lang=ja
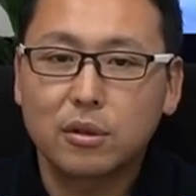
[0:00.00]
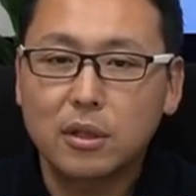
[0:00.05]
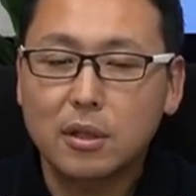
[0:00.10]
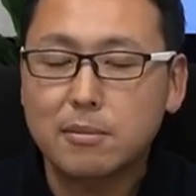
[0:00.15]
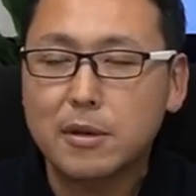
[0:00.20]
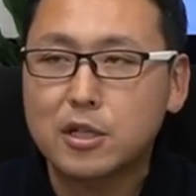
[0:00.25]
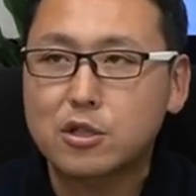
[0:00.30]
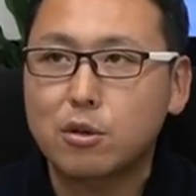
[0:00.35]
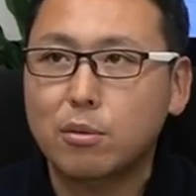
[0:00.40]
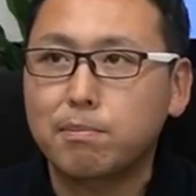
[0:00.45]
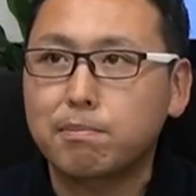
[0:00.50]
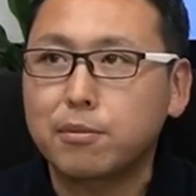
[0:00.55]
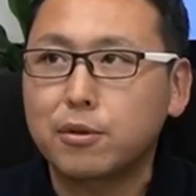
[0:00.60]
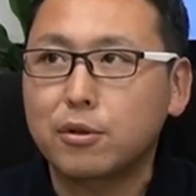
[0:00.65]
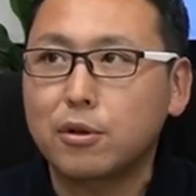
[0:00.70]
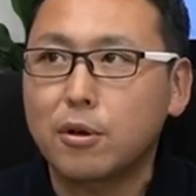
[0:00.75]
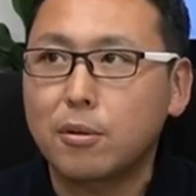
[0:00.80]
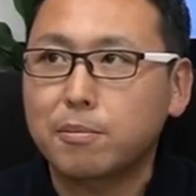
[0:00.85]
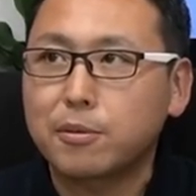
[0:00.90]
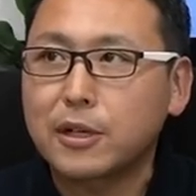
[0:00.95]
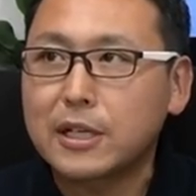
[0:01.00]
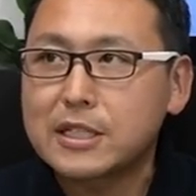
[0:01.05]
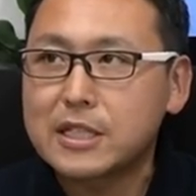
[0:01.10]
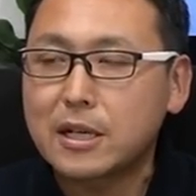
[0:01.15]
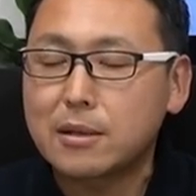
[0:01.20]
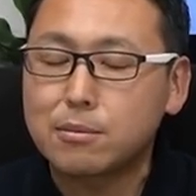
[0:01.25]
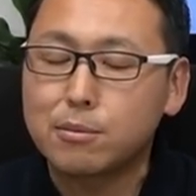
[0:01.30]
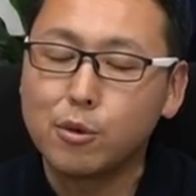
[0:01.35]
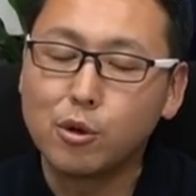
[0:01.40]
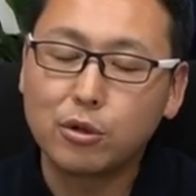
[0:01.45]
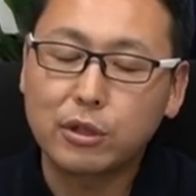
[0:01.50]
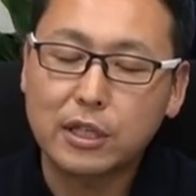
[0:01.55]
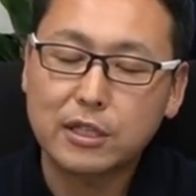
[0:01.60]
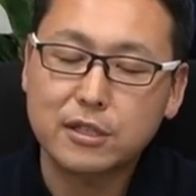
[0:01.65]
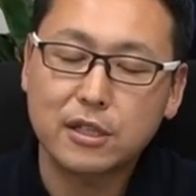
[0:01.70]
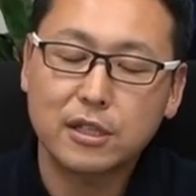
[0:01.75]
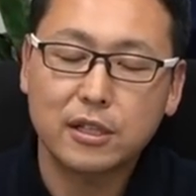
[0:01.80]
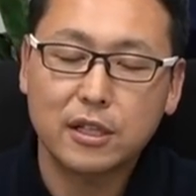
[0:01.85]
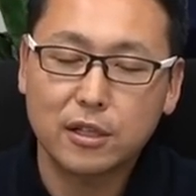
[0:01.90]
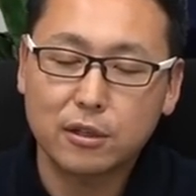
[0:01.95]
で、まあ、ショップの
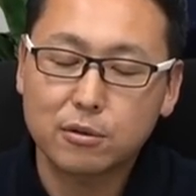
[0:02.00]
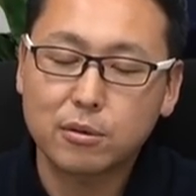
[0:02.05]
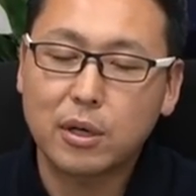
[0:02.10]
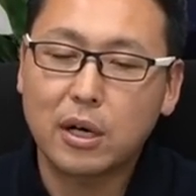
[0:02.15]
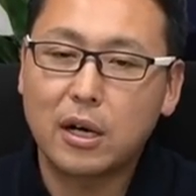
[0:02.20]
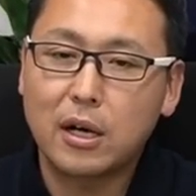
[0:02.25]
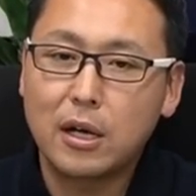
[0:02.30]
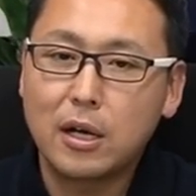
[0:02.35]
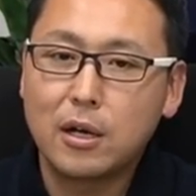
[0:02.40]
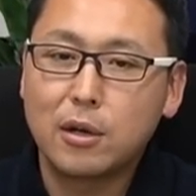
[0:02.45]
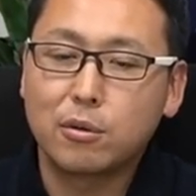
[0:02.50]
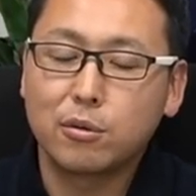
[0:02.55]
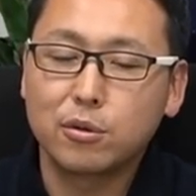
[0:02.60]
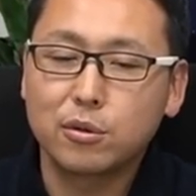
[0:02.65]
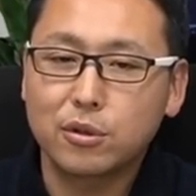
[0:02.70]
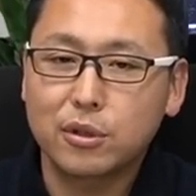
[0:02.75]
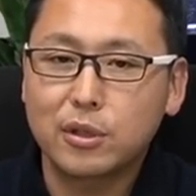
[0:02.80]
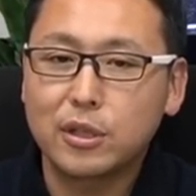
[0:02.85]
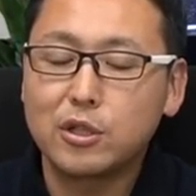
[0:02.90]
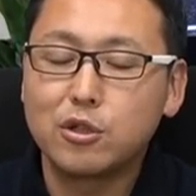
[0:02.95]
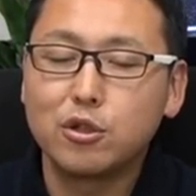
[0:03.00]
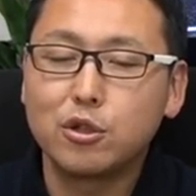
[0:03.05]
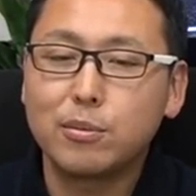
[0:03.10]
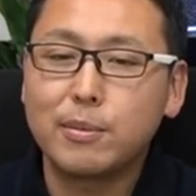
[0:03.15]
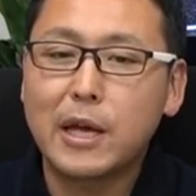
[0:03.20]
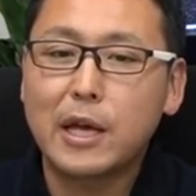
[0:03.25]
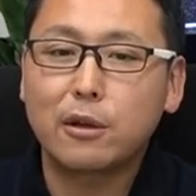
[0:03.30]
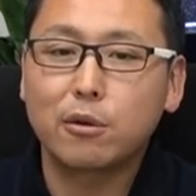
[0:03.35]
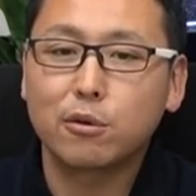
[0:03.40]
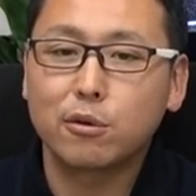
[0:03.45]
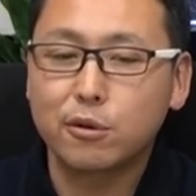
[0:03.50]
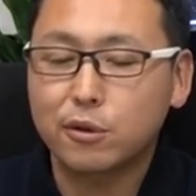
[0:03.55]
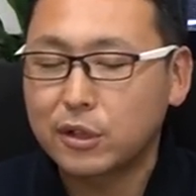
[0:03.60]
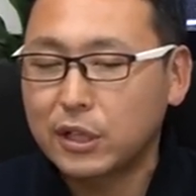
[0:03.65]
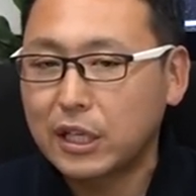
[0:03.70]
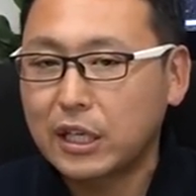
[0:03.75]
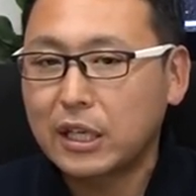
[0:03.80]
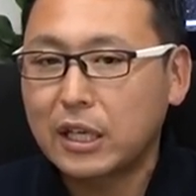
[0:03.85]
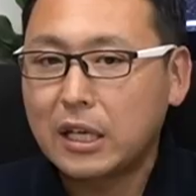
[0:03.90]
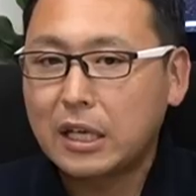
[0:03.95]
プラチナムモータースだったりとか本当に有名どころ
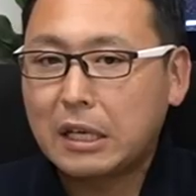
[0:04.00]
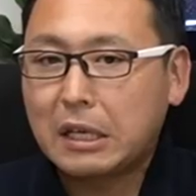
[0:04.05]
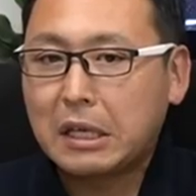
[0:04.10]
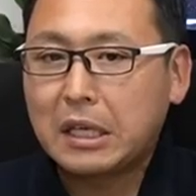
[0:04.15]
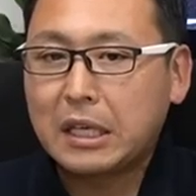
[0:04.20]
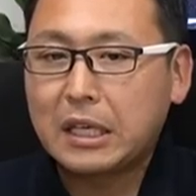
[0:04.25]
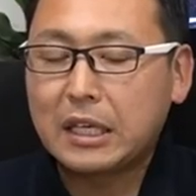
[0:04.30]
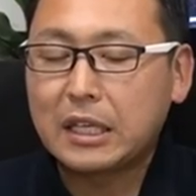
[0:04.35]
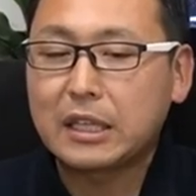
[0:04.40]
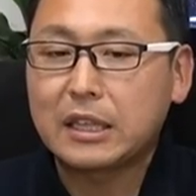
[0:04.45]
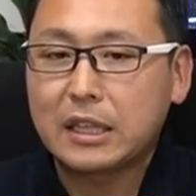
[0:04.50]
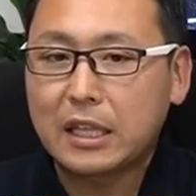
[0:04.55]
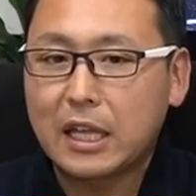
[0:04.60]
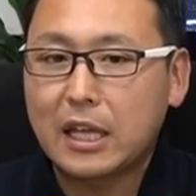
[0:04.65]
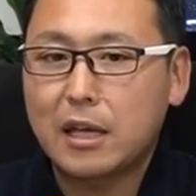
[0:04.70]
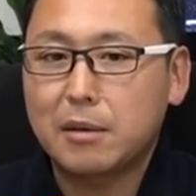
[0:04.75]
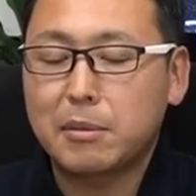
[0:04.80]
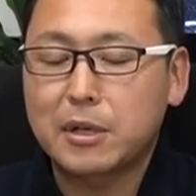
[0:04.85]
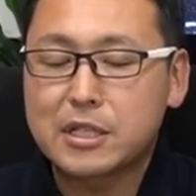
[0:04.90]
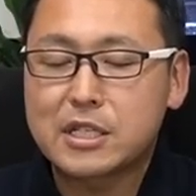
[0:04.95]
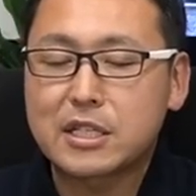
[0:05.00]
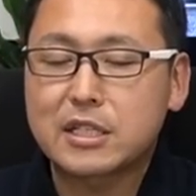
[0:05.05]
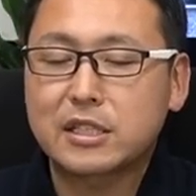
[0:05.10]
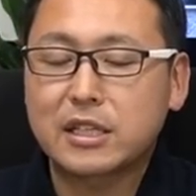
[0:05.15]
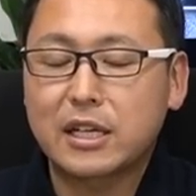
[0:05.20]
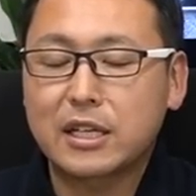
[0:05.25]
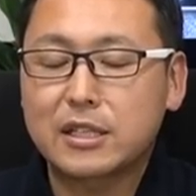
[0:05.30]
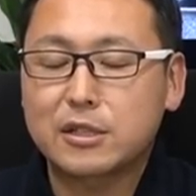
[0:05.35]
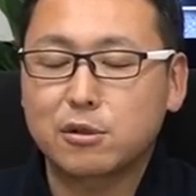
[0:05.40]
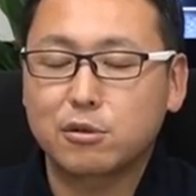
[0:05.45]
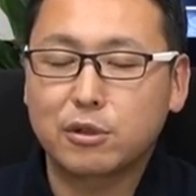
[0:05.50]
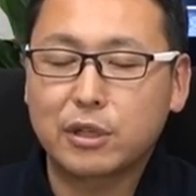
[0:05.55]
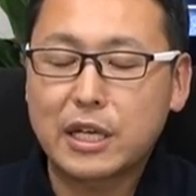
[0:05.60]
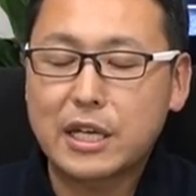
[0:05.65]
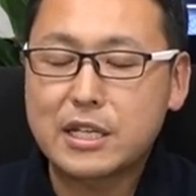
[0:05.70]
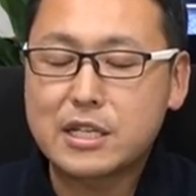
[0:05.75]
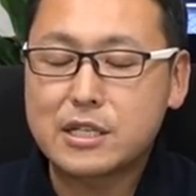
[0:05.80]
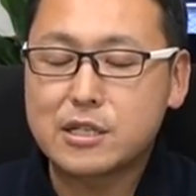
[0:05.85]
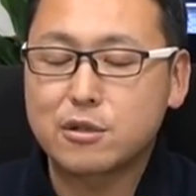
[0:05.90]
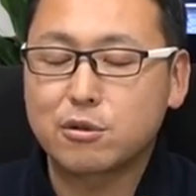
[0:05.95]
に行って、まあ、実際その
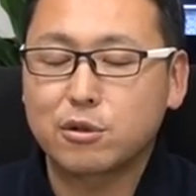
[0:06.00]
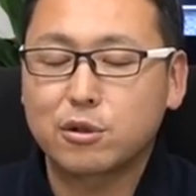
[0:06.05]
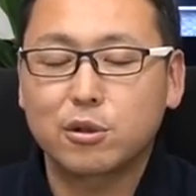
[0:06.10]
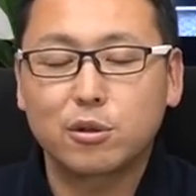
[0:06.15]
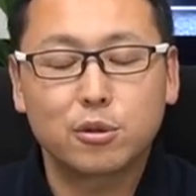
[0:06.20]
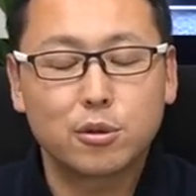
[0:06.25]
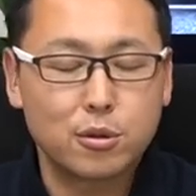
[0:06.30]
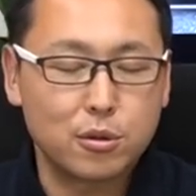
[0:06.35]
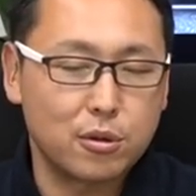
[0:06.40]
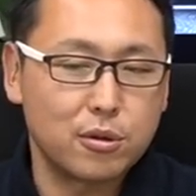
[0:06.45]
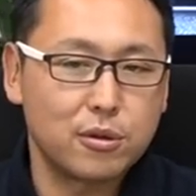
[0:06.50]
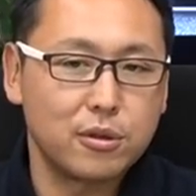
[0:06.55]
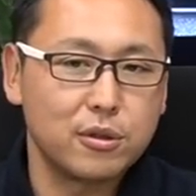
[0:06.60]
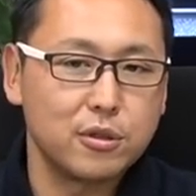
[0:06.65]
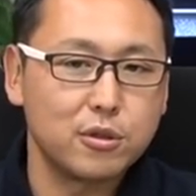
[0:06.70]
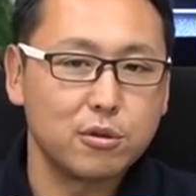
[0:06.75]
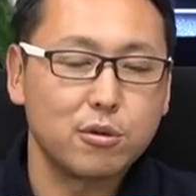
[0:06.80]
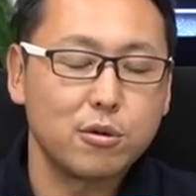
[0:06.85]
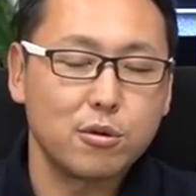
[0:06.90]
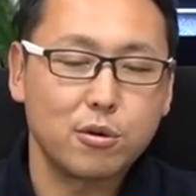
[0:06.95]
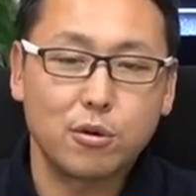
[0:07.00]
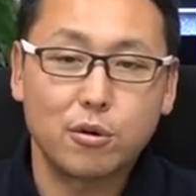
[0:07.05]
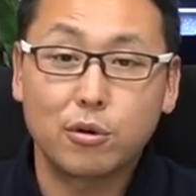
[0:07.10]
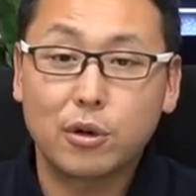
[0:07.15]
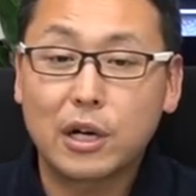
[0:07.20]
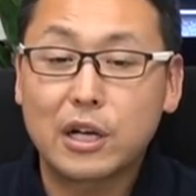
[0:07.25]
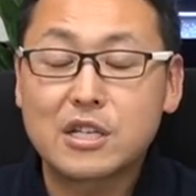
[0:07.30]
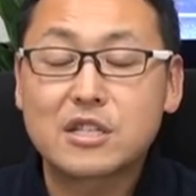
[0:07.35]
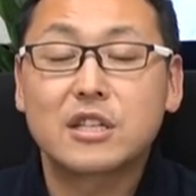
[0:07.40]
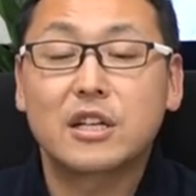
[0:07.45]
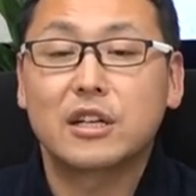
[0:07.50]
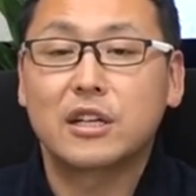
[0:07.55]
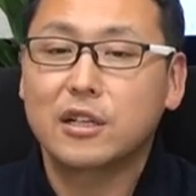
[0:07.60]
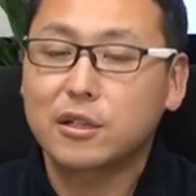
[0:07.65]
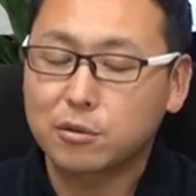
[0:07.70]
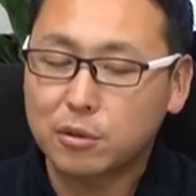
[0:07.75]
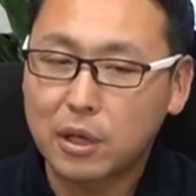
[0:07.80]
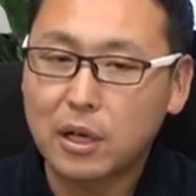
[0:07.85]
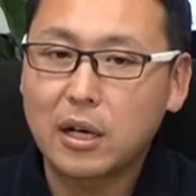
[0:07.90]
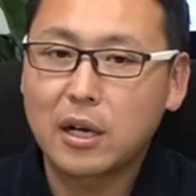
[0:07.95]
現地の人と情報交換したり
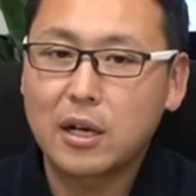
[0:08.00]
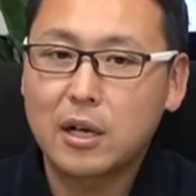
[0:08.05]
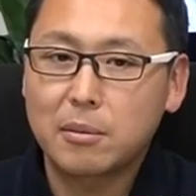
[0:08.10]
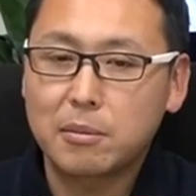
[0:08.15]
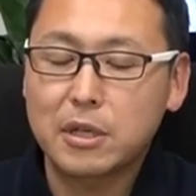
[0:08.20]
だとか、